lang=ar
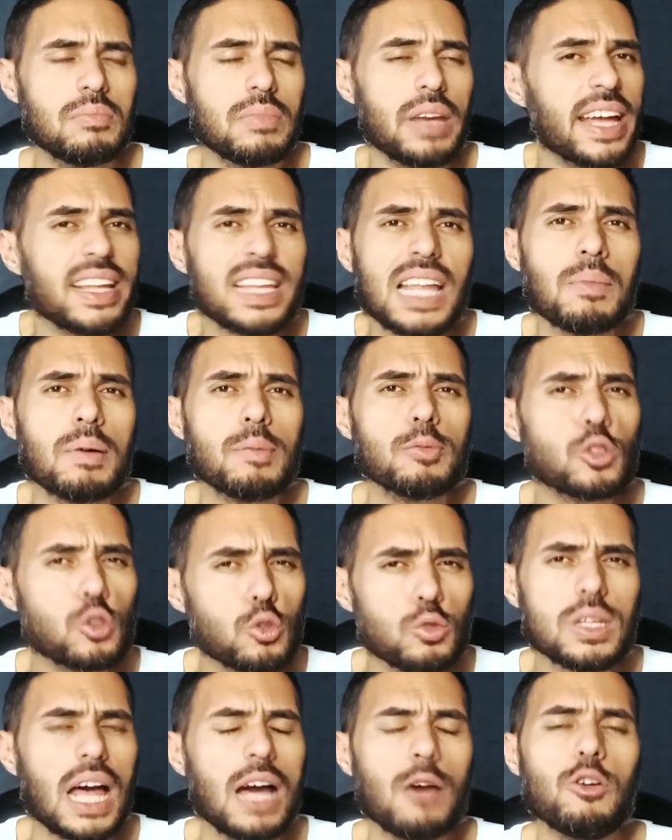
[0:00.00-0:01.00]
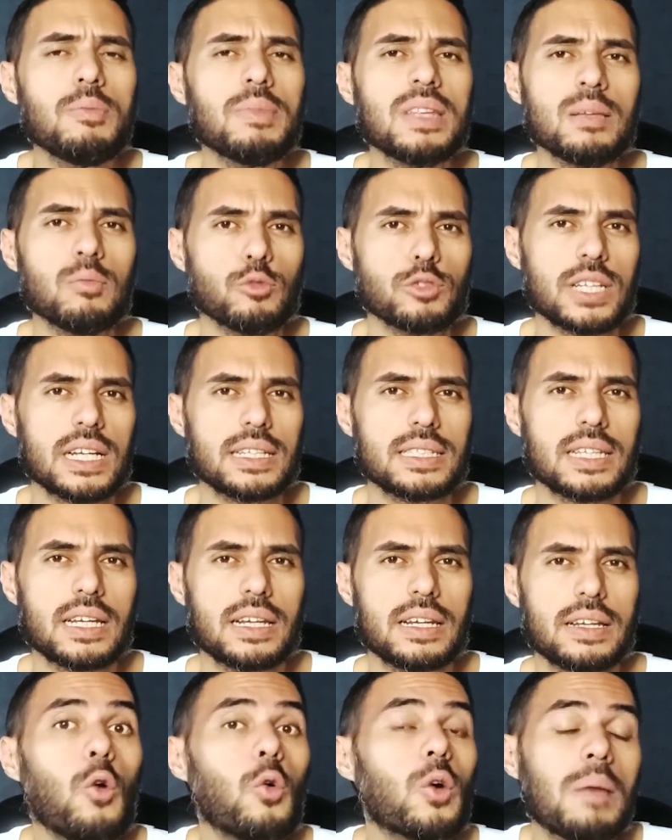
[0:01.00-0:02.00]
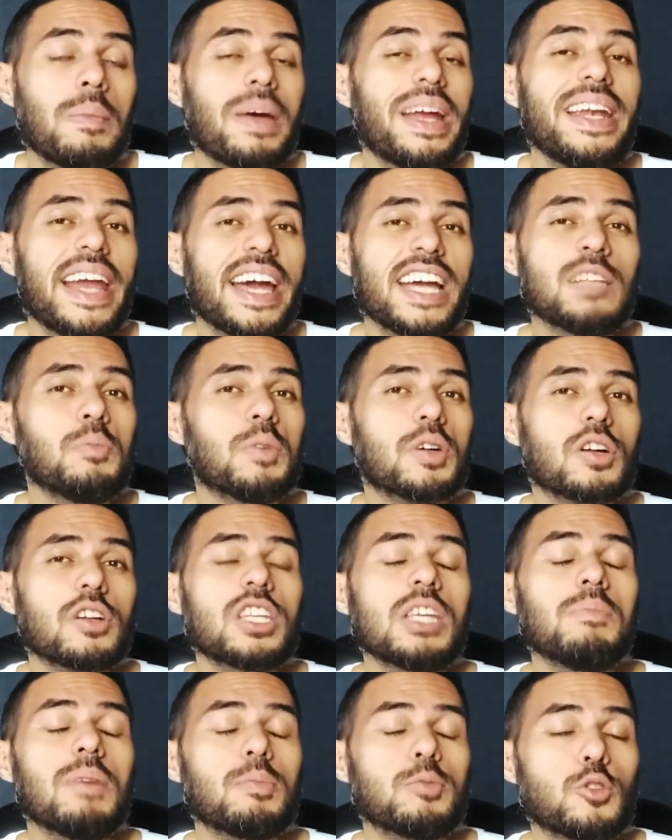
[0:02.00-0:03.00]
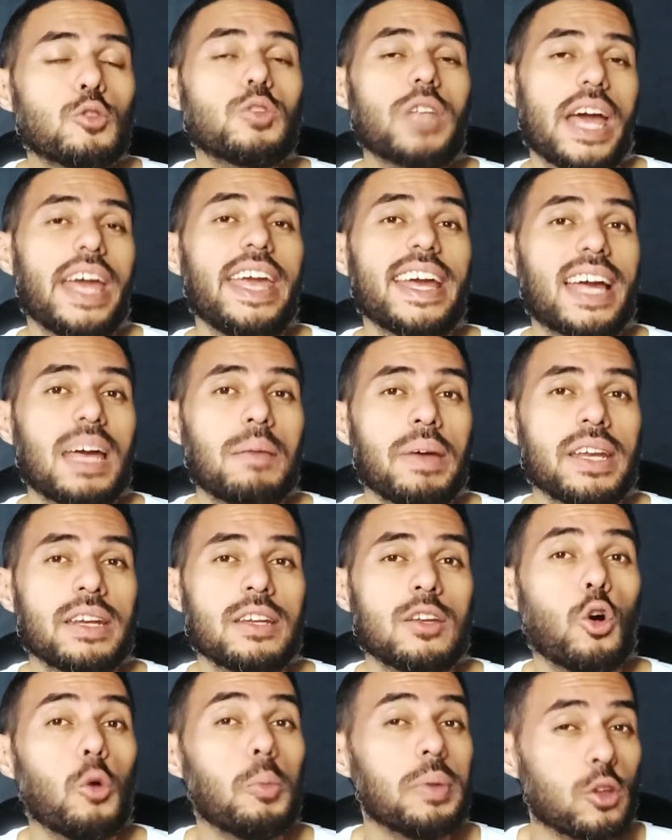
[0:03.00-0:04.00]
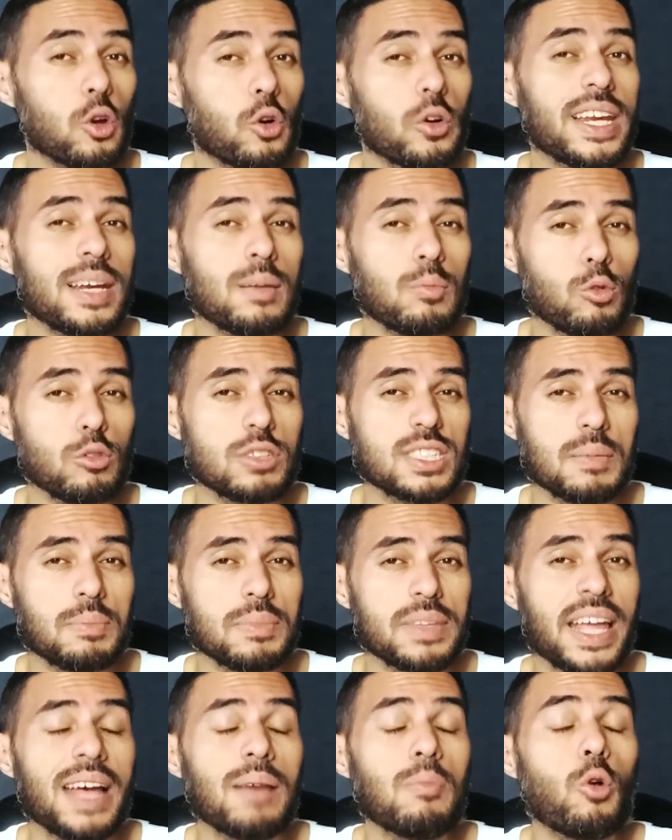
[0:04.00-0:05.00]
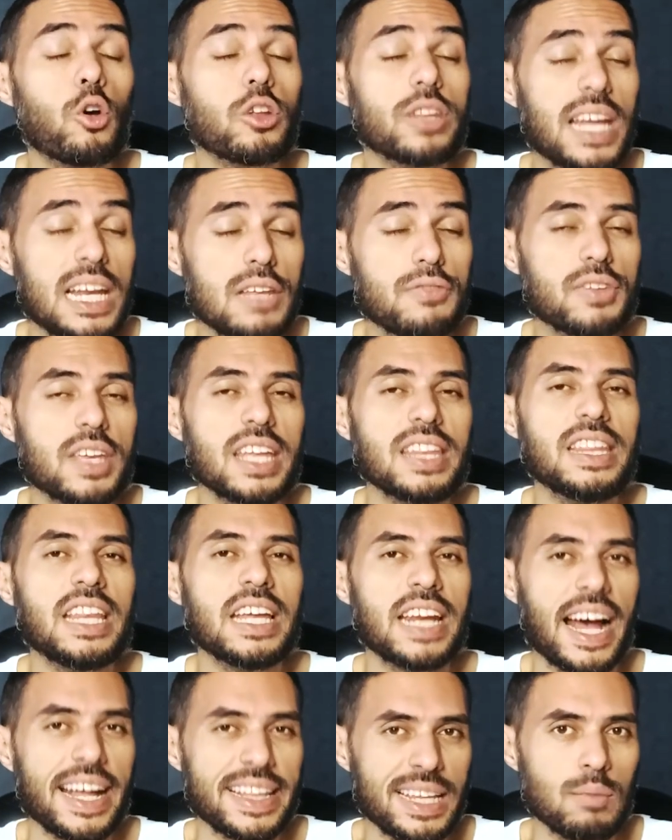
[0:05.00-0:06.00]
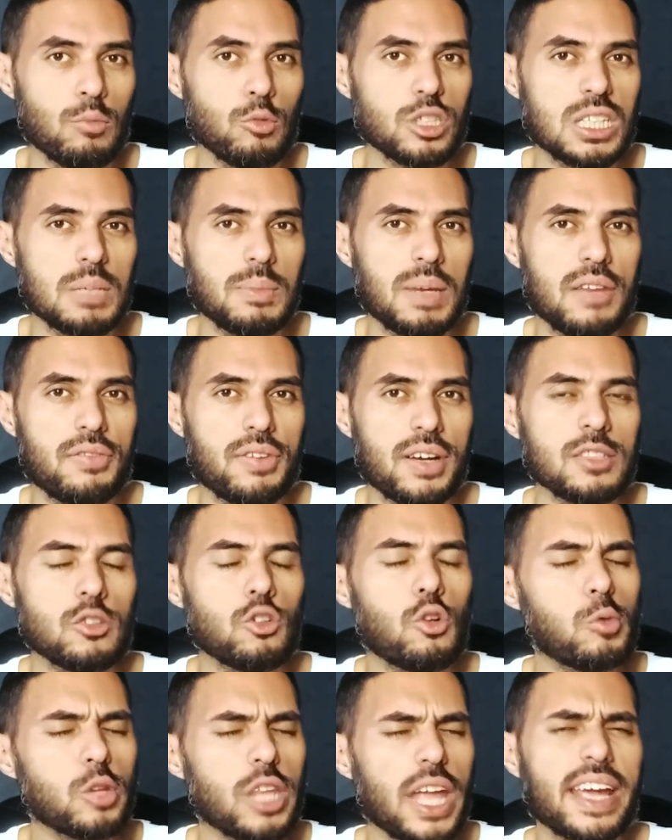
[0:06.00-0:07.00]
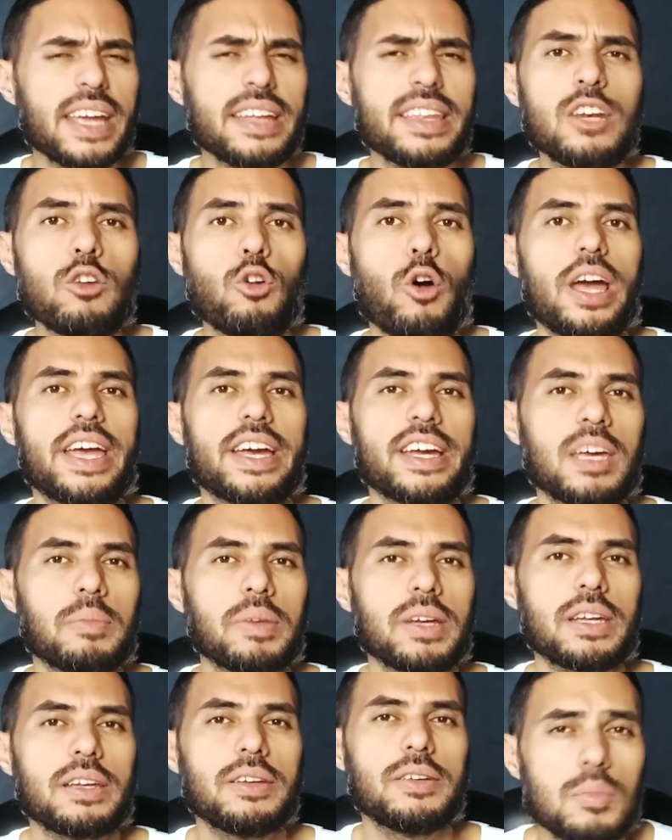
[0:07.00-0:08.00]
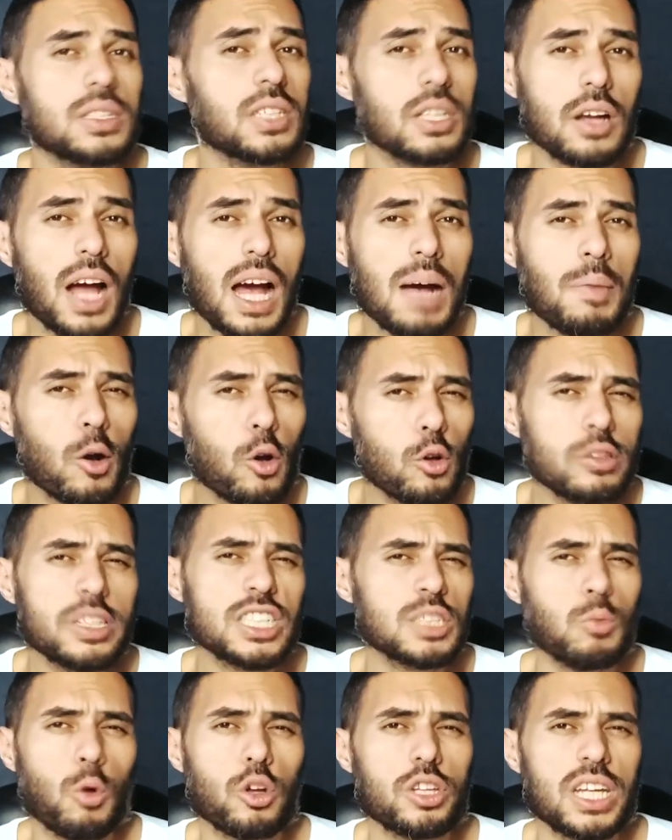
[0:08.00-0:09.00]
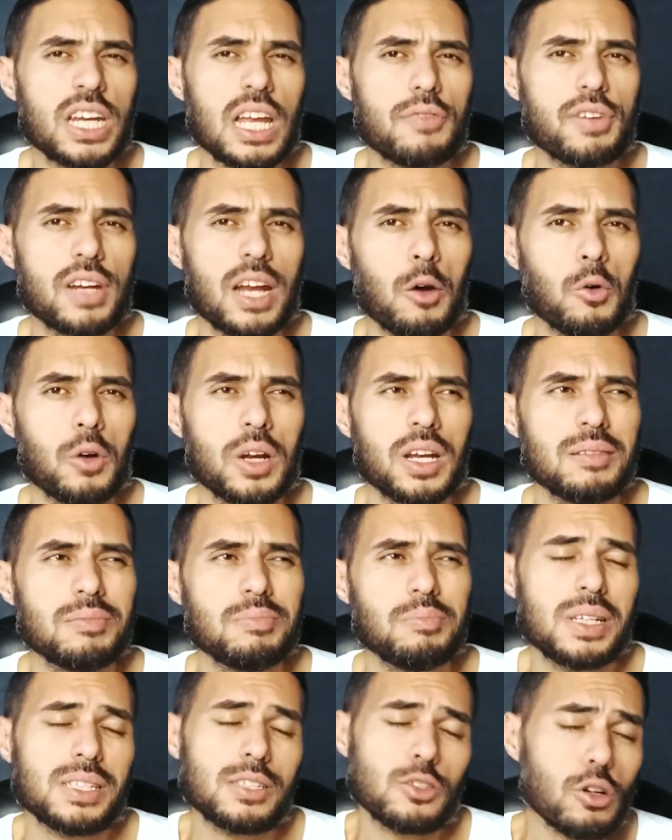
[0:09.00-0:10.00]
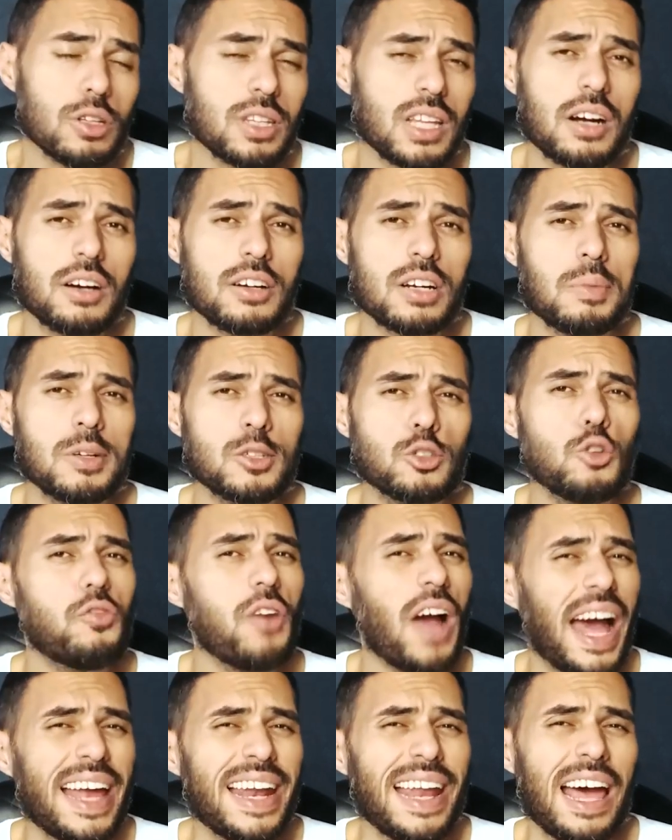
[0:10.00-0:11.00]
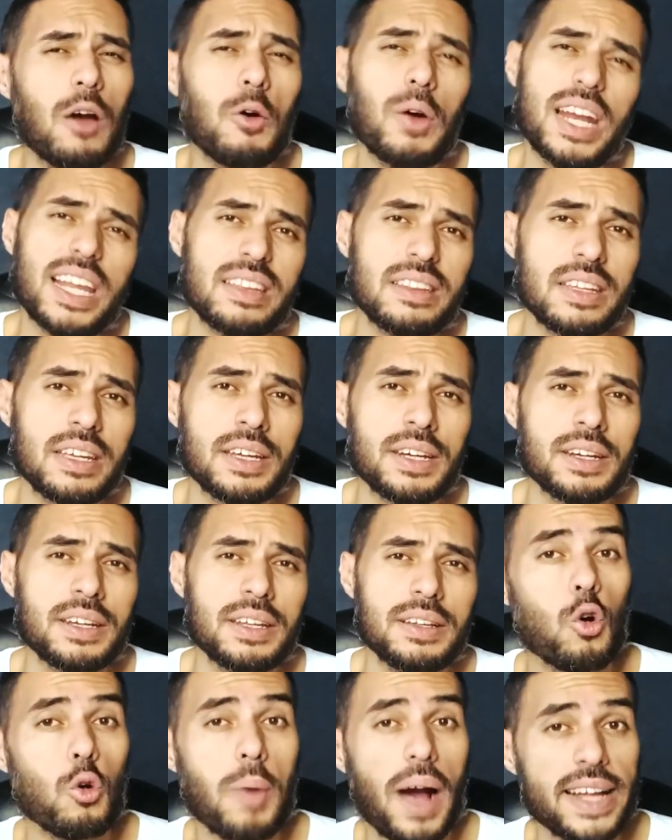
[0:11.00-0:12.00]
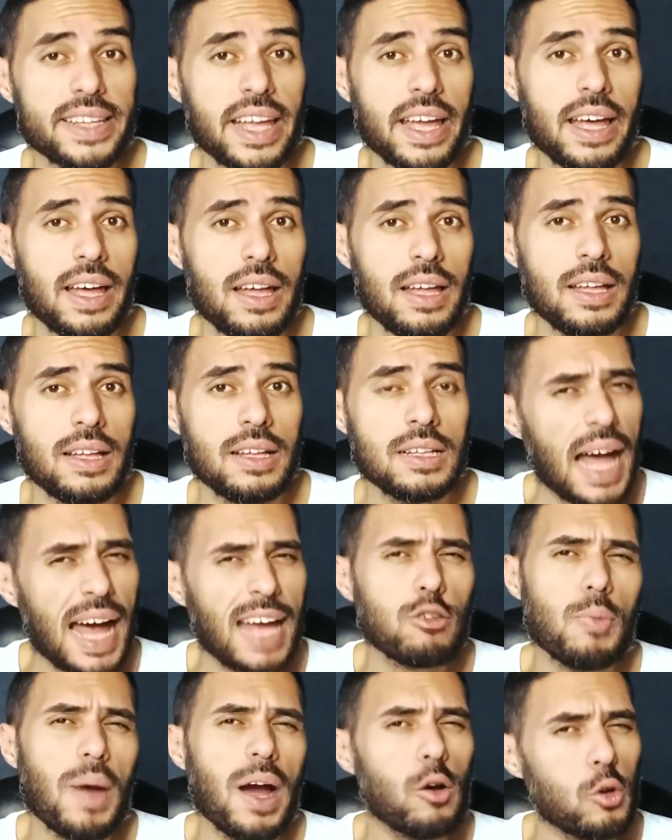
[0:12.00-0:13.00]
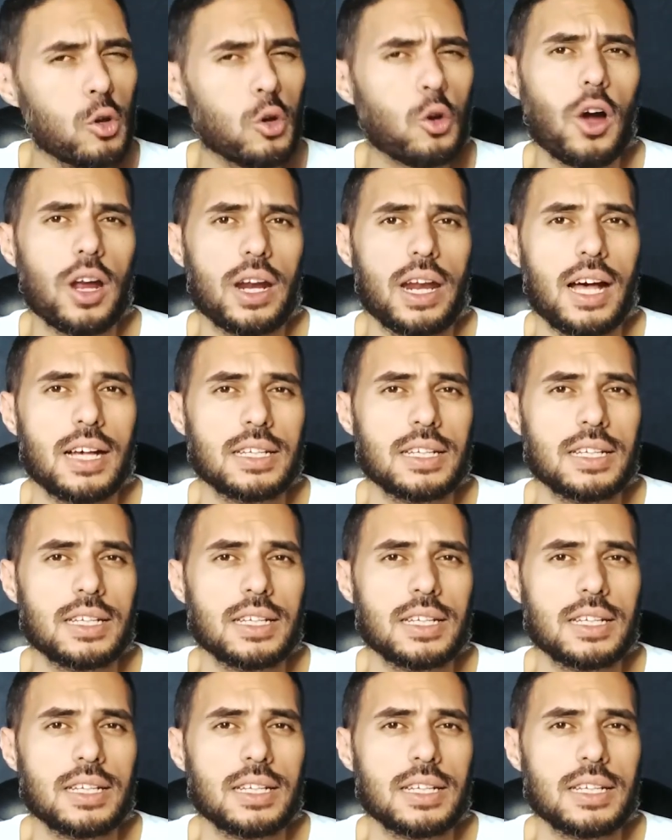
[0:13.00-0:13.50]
لقيتها مبسوطه قوي من المسلسل وكمان لقيت مراتي مبسوطه هي كمان وبتقول لي الموسم ده مختلف جدا عن الموسم اللي فات ومتاكده انه هيعجبك بصراحة ما كنتش مقتنع في الأول بس قلت أجرب أشوف حلقة ولا اتنين وبعدها تعالوا بقى أقول لكم على اللي